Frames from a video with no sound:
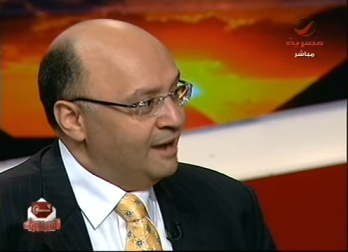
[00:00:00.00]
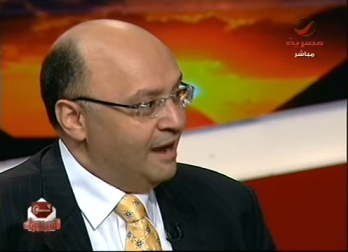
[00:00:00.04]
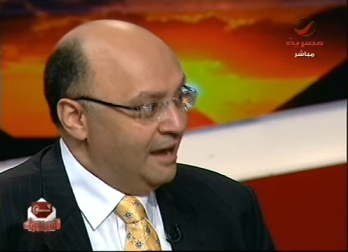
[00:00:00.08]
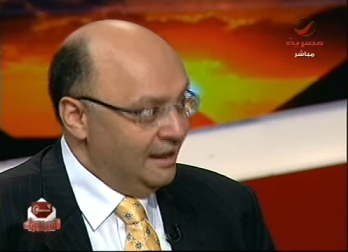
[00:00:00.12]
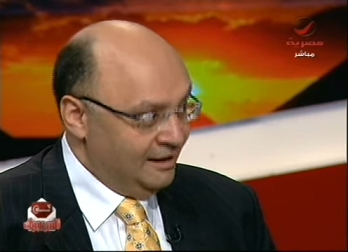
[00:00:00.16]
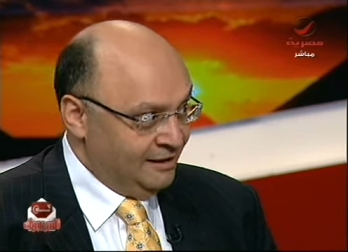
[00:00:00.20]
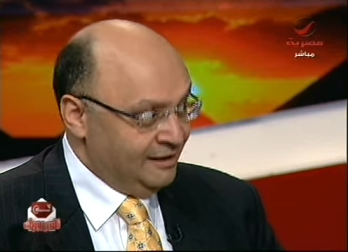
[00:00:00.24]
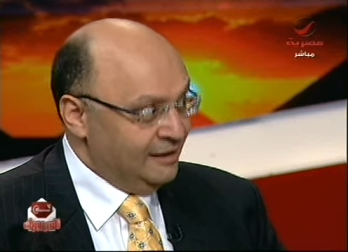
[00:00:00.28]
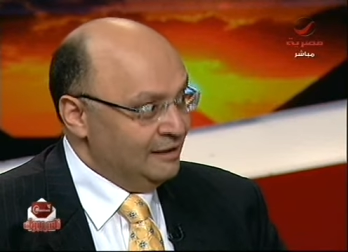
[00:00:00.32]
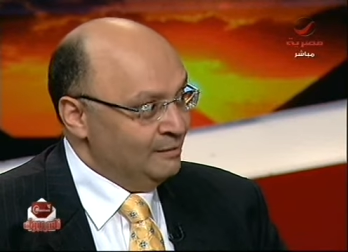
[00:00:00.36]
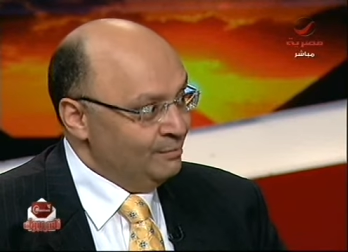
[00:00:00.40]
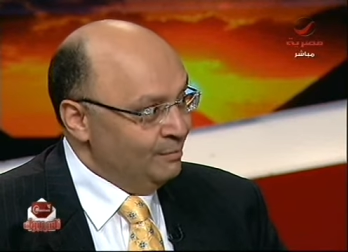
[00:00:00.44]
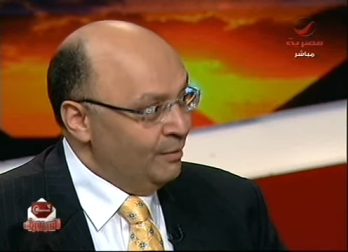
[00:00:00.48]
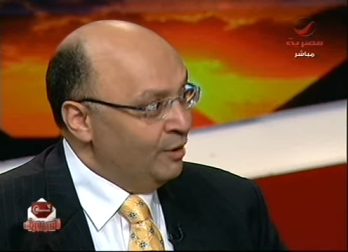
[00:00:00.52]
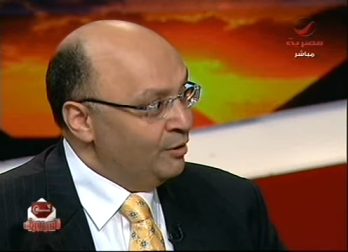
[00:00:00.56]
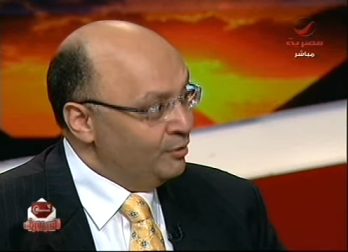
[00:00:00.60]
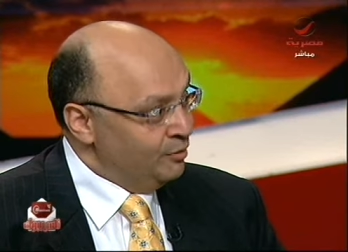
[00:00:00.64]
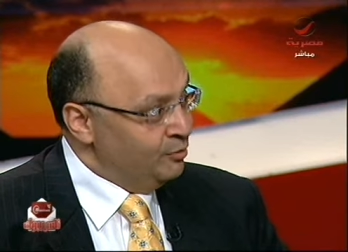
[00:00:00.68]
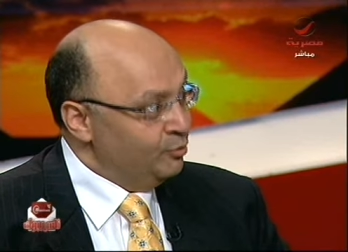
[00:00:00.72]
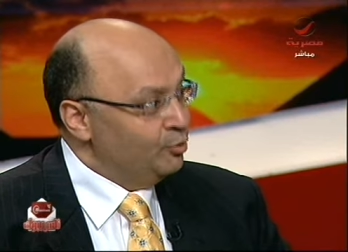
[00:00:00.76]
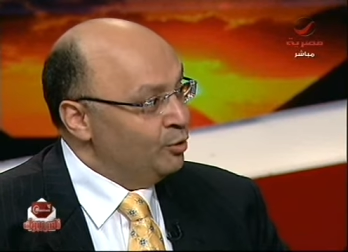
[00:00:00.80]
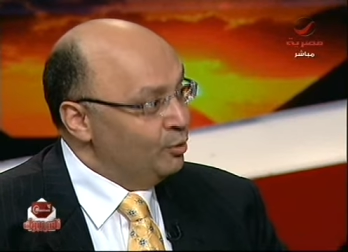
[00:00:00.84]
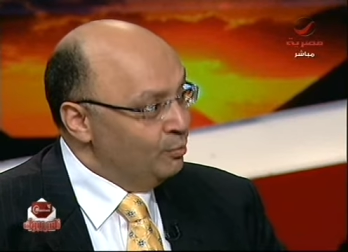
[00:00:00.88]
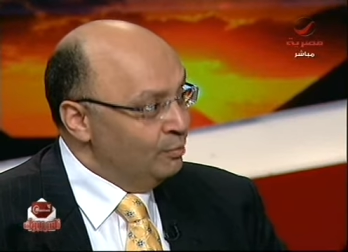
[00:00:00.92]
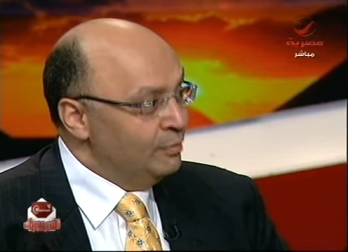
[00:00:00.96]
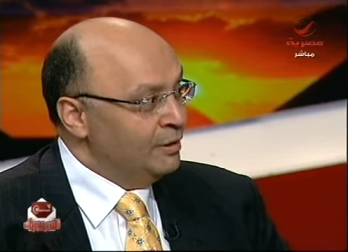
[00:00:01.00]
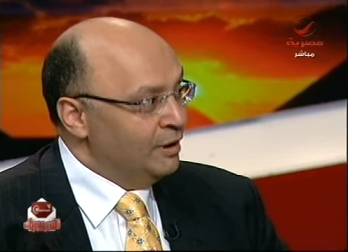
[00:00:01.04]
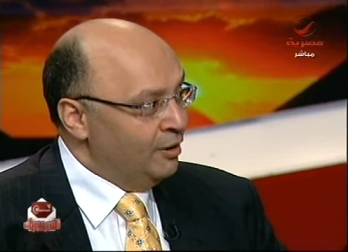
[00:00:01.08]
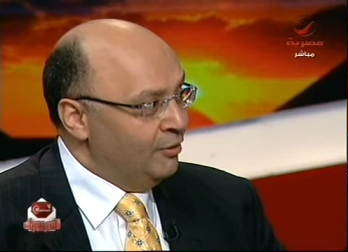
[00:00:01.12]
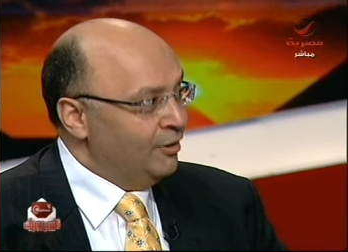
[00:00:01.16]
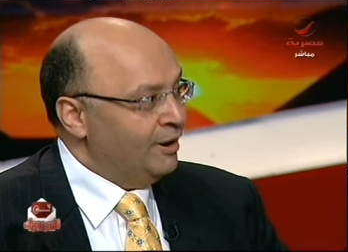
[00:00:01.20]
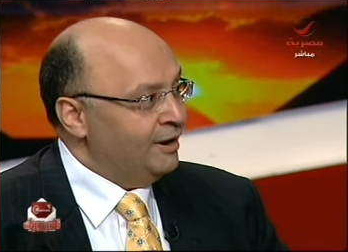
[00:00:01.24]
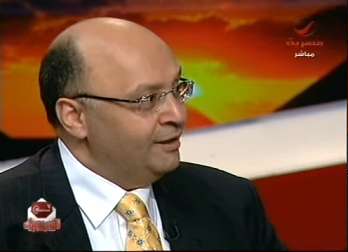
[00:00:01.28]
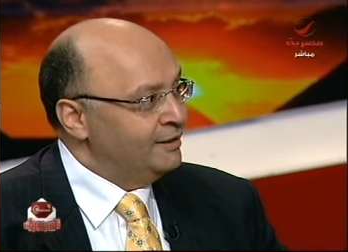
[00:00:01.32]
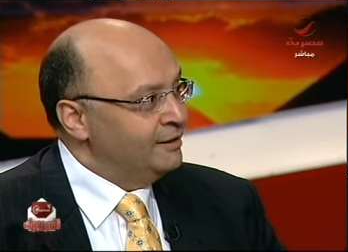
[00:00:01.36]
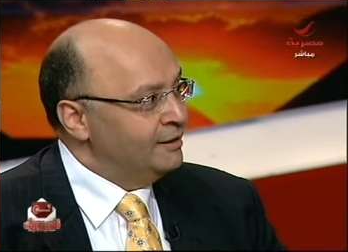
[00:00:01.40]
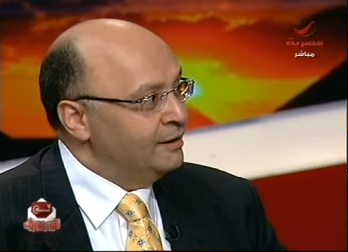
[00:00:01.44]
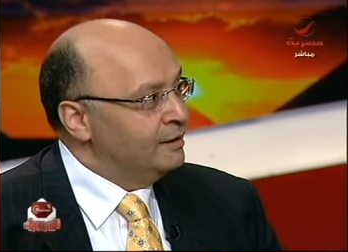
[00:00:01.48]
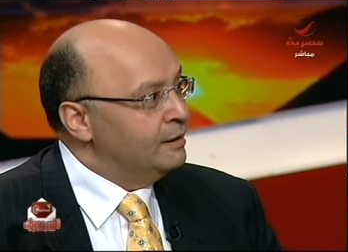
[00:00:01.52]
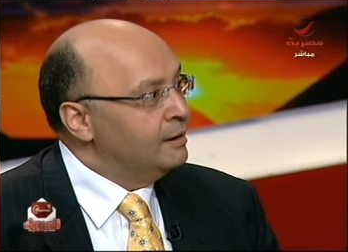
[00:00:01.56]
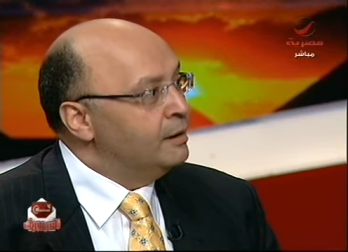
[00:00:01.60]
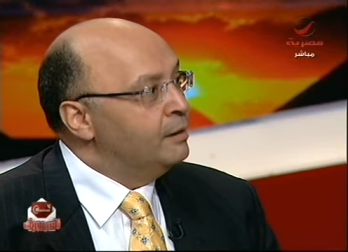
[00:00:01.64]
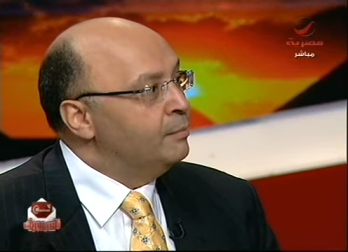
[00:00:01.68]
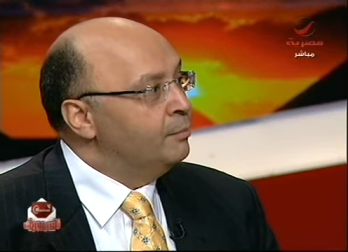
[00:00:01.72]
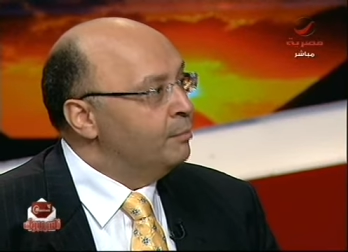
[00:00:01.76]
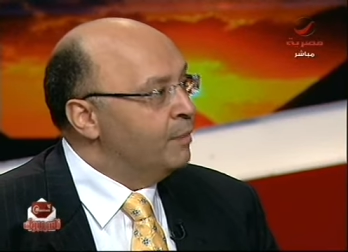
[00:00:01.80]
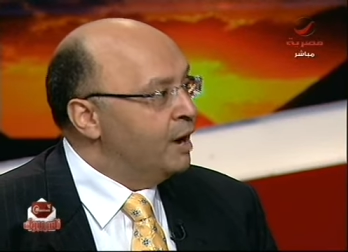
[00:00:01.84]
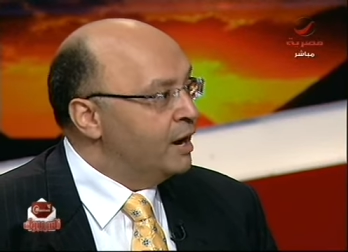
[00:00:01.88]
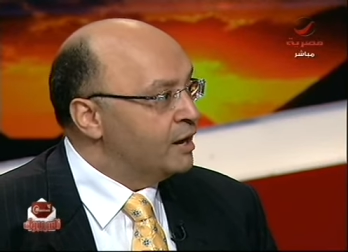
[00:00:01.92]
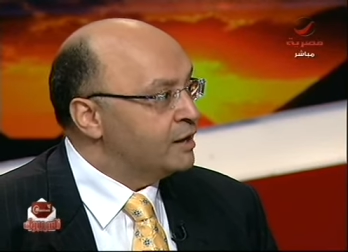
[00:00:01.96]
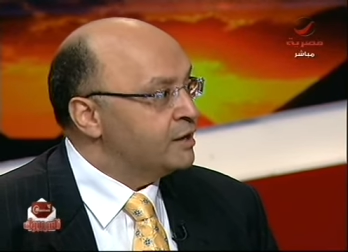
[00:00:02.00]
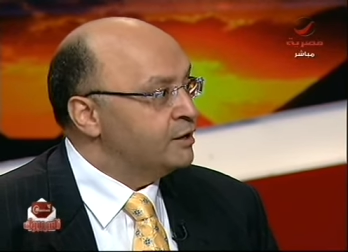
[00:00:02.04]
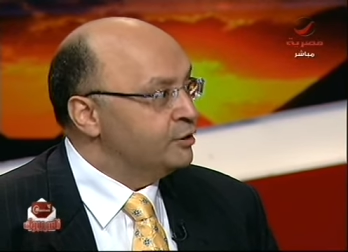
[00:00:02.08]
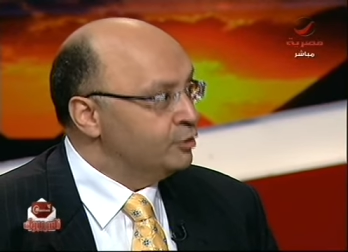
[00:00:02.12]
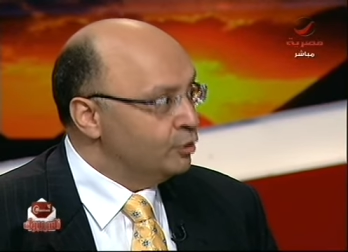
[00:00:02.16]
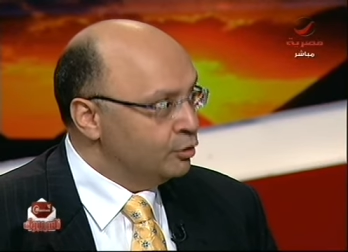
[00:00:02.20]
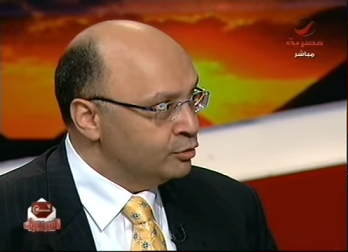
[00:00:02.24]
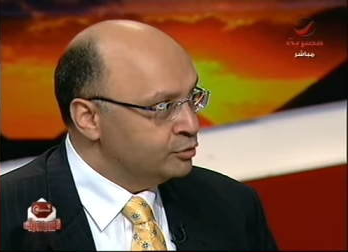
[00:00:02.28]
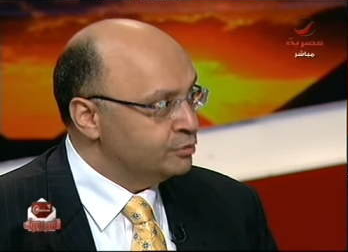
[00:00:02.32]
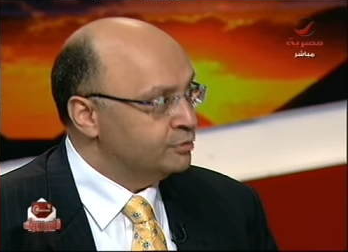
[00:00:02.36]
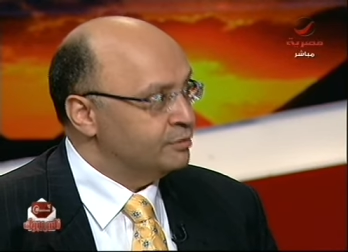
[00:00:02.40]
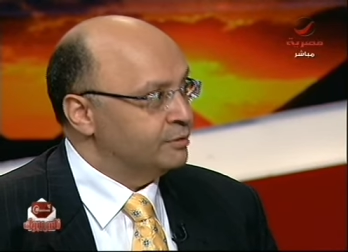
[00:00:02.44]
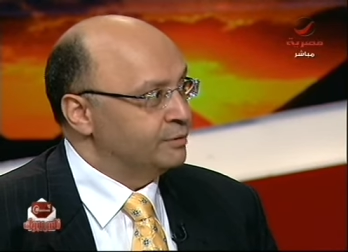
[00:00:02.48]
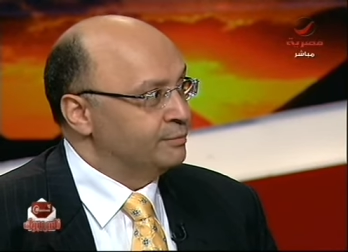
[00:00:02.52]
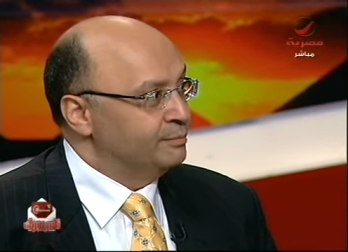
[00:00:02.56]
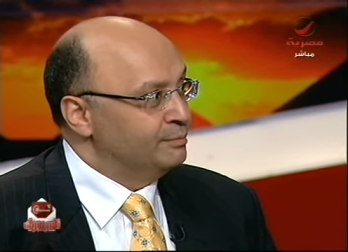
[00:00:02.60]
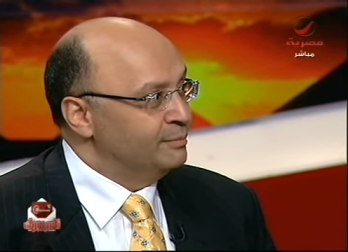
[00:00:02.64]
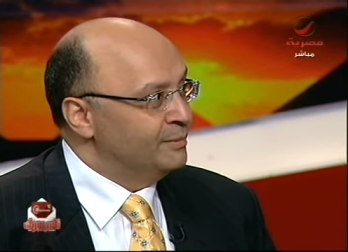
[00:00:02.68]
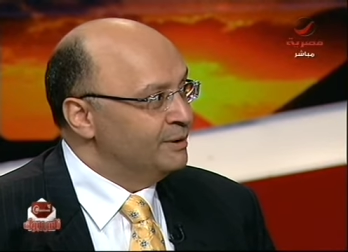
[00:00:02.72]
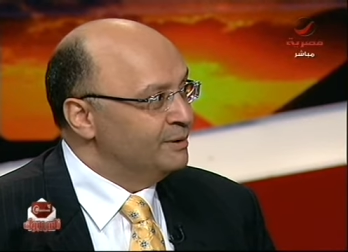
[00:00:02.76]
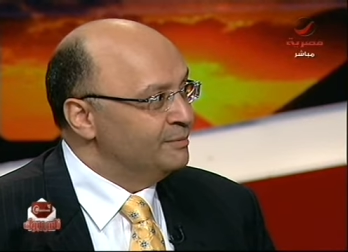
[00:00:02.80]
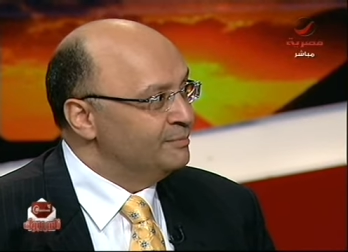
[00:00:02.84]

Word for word: الكلمه جمله واحده ماري نوستروم